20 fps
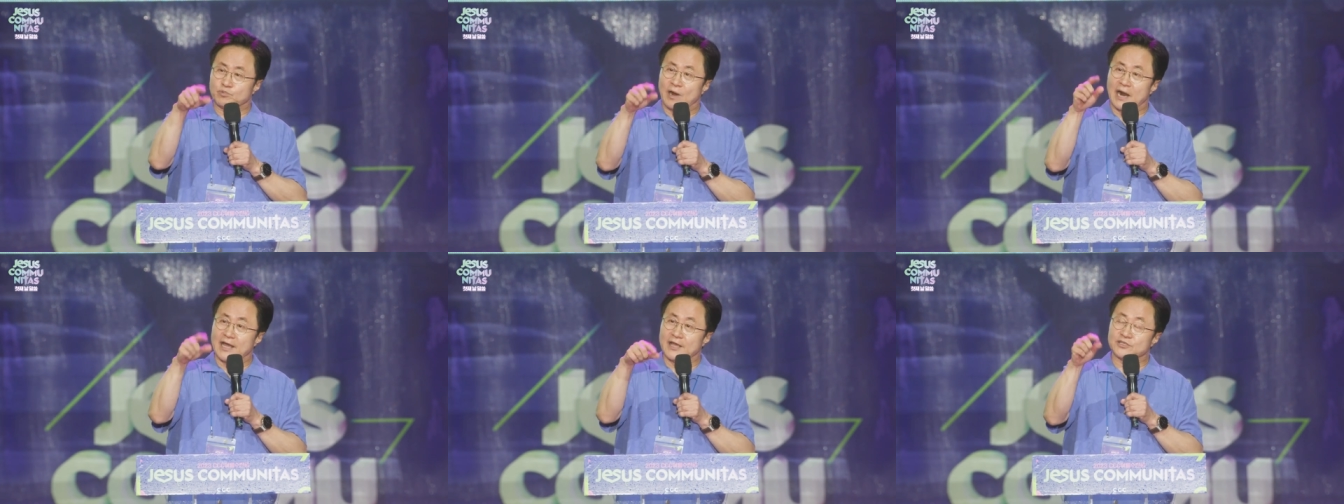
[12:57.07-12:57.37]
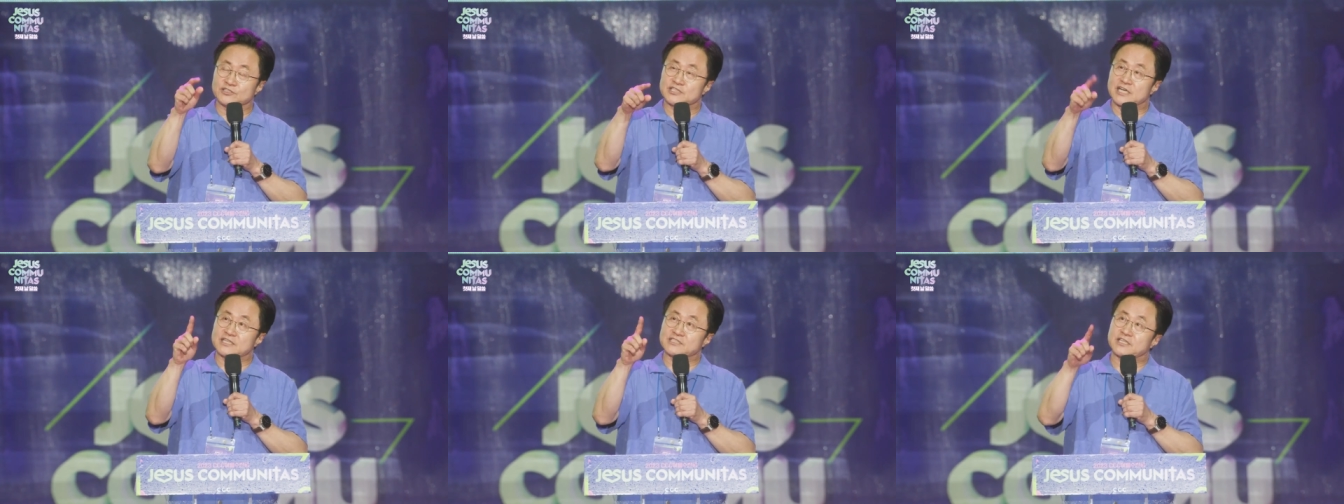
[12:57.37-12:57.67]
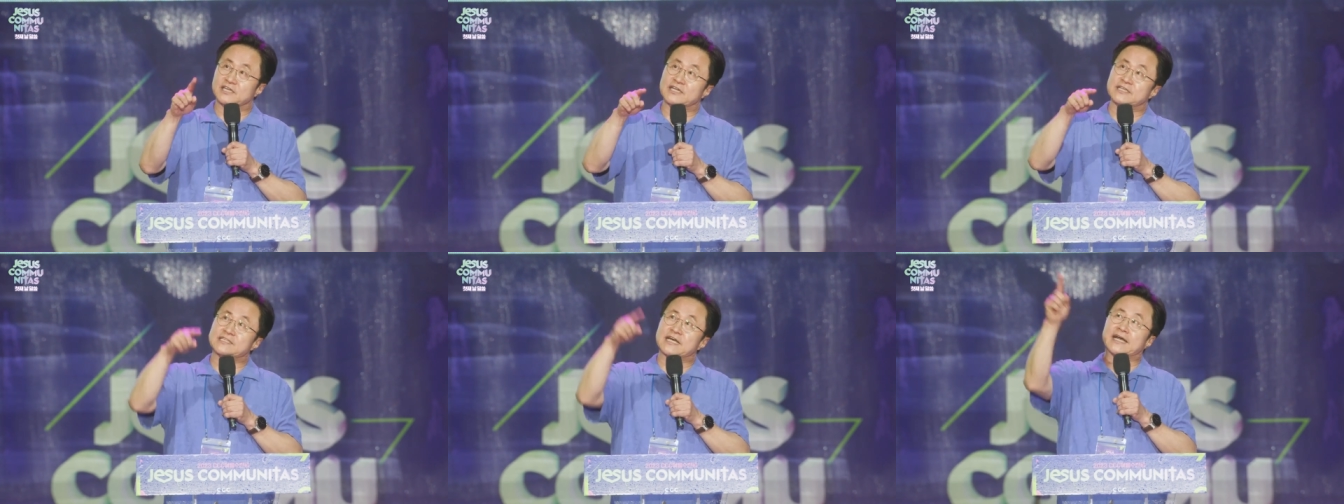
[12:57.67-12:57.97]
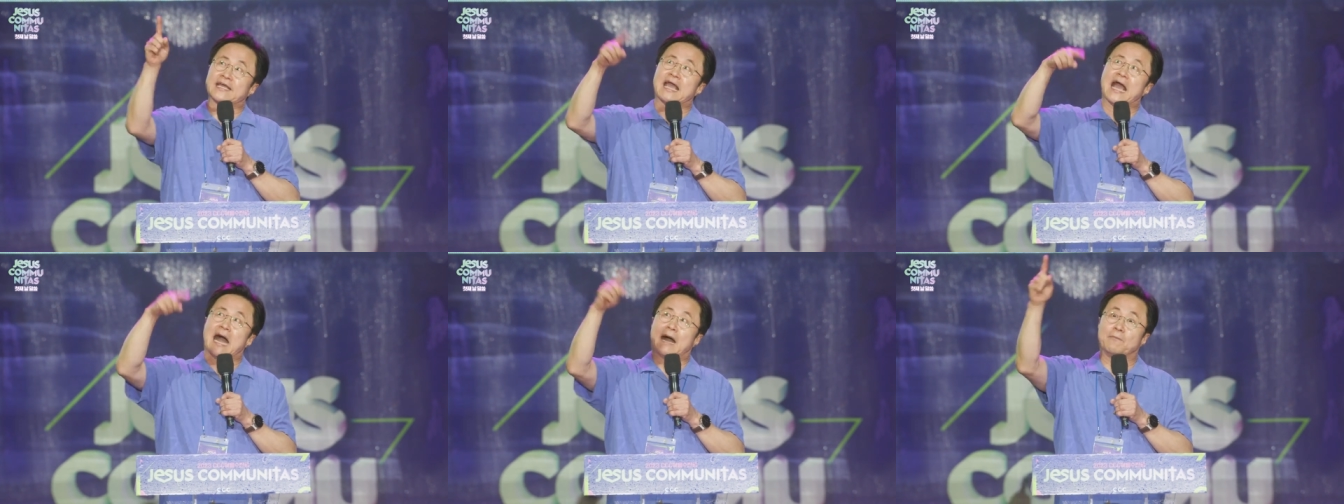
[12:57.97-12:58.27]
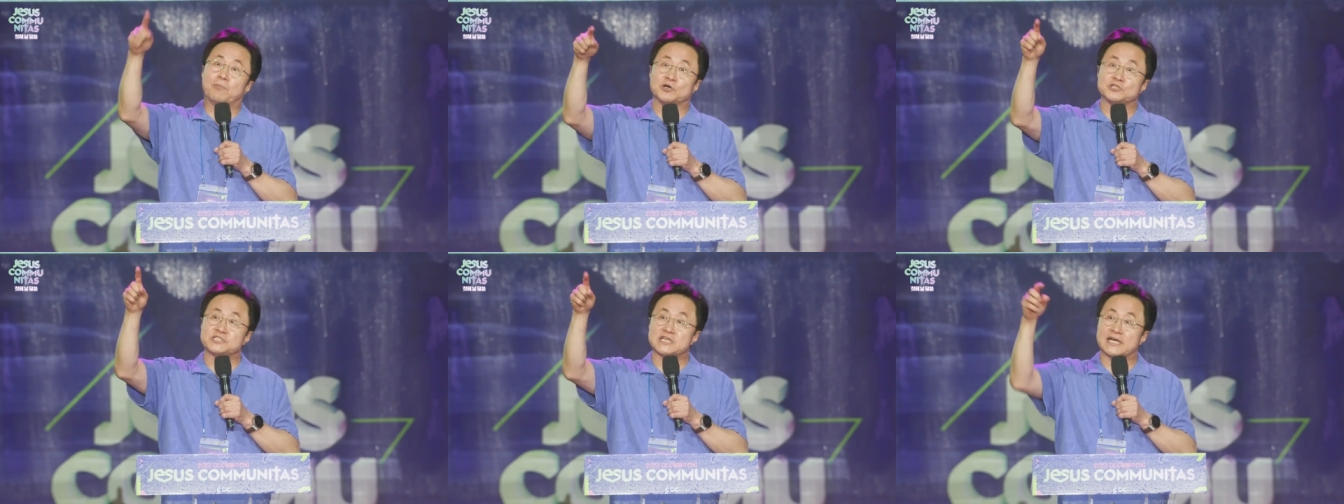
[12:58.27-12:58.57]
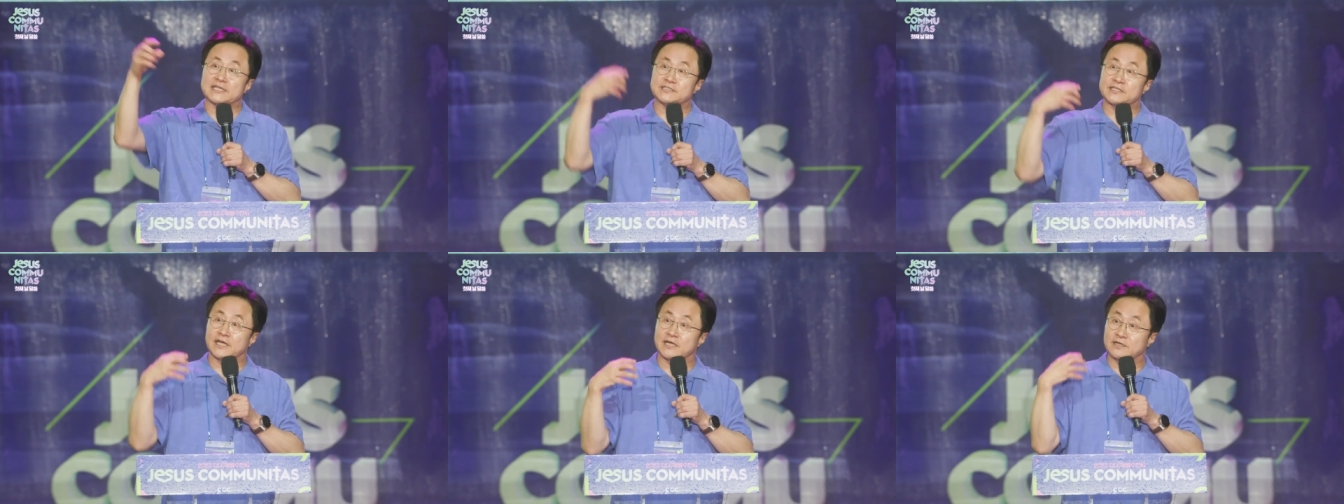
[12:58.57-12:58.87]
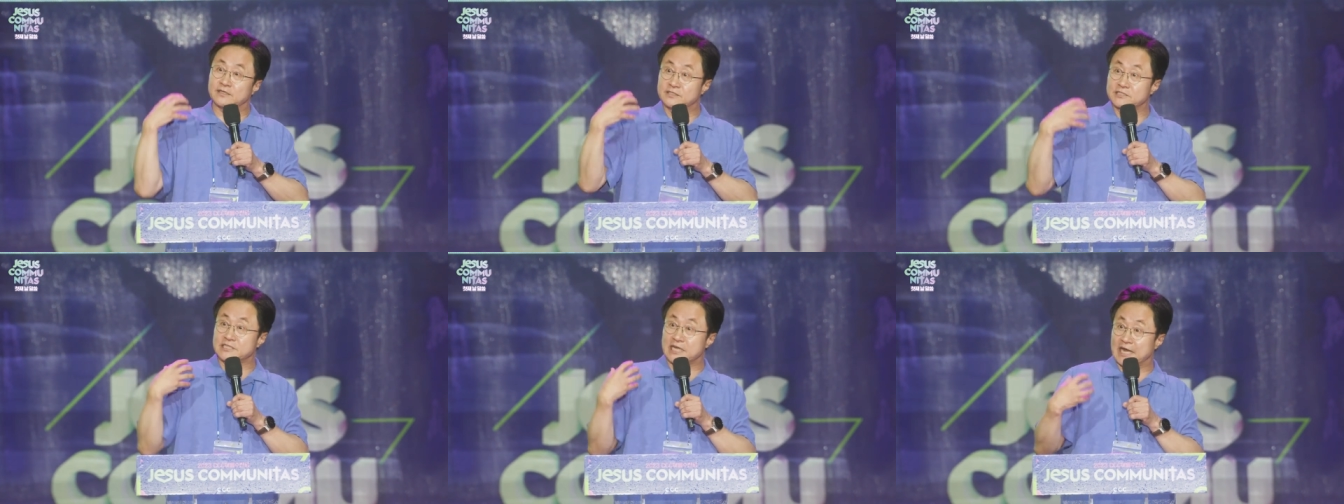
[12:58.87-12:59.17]
브라이언 존슨이 자기
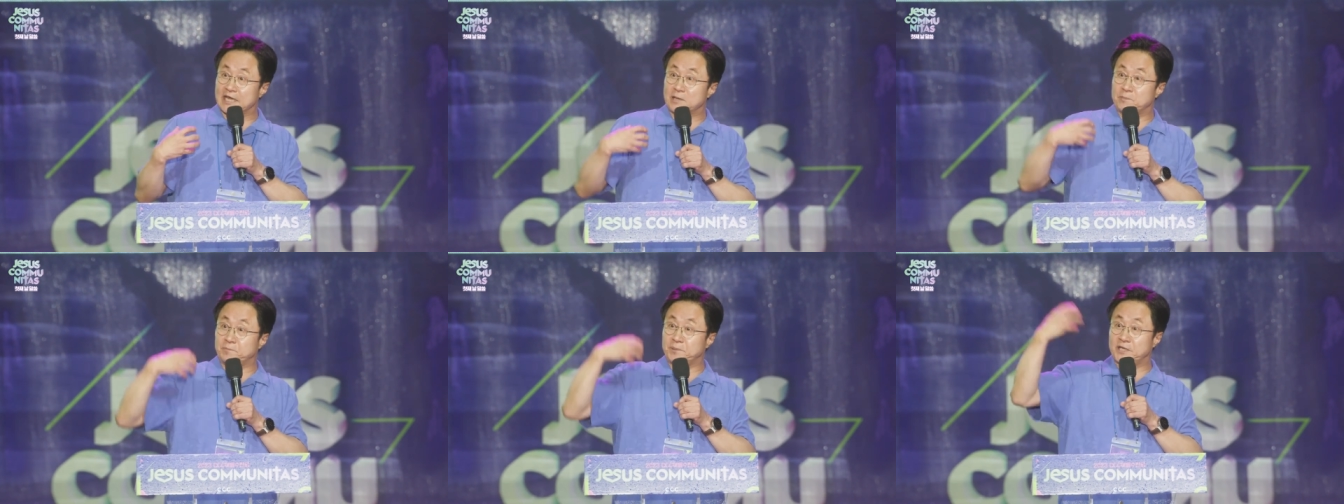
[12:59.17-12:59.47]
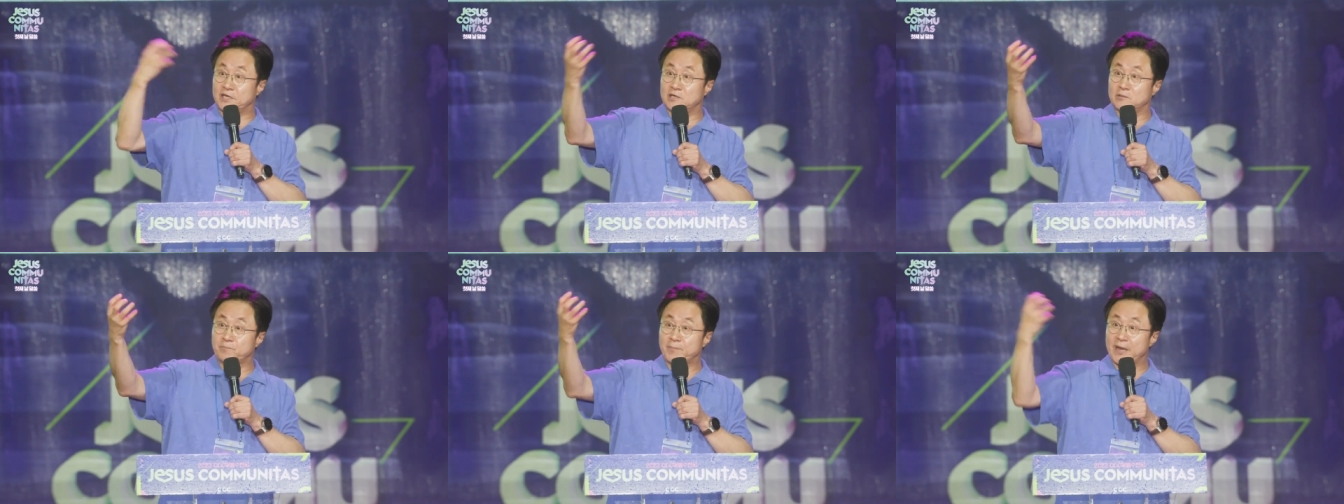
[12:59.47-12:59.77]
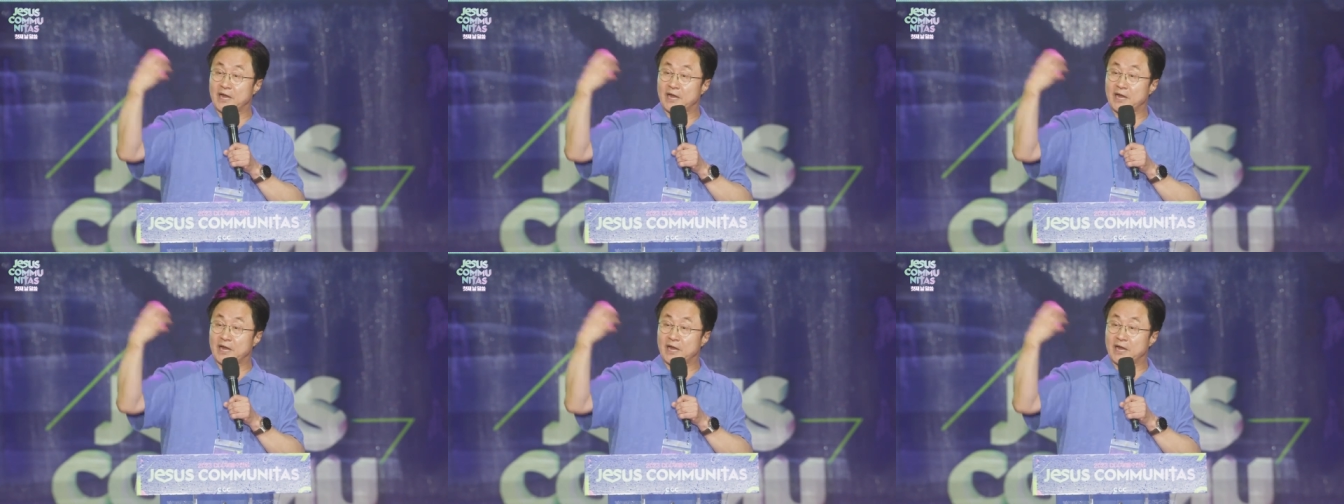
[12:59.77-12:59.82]
아버지한테는 자기 피를